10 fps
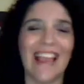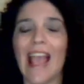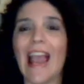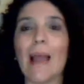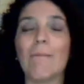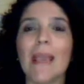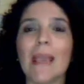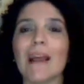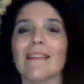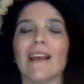Ela é
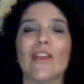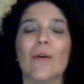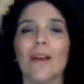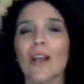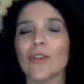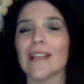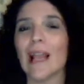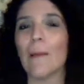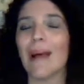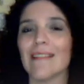bem mais. Eu, eu acho até
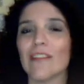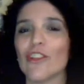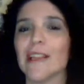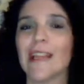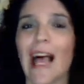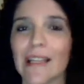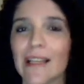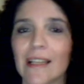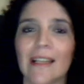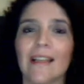ela mais
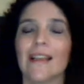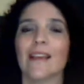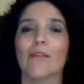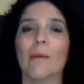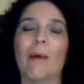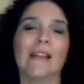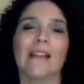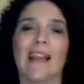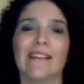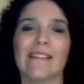agitada que Vampire
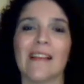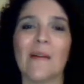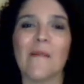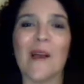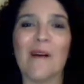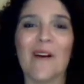Diaries. Tá